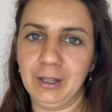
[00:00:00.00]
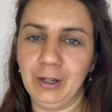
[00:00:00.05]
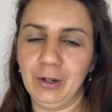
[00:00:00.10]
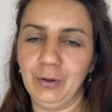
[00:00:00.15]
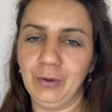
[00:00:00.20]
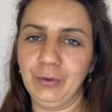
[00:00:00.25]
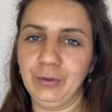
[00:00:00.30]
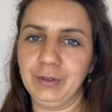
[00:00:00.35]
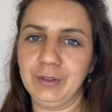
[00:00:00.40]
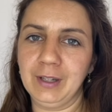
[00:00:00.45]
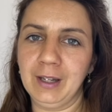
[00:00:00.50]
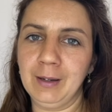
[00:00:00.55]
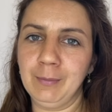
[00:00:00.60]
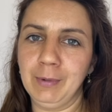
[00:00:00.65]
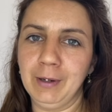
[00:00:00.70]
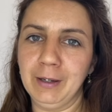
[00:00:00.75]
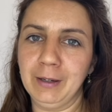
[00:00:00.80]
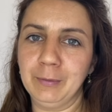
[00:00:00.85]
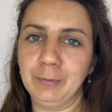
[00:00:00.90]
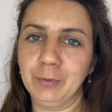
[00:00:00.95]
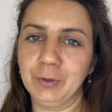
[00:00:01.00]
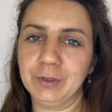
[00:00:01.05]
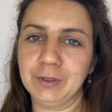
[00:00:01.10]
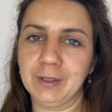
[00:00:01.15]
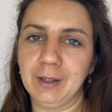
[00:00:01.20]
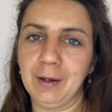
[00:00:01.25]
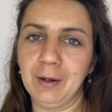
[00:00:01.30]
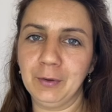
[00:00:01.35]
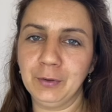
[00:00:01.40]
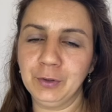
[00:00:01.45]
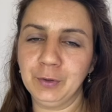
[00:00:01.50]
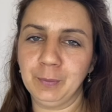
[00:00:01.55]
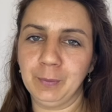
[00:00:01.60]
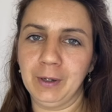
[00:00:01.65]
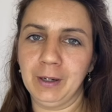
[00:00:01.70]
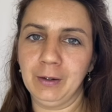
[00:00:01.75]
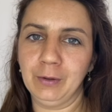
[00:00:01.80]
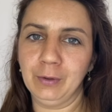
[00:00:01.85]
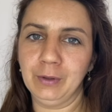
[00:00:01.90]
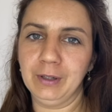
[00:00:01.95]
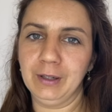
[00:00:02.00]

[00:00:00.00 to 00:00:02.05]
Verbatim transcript: Und dabei muss der Ausbau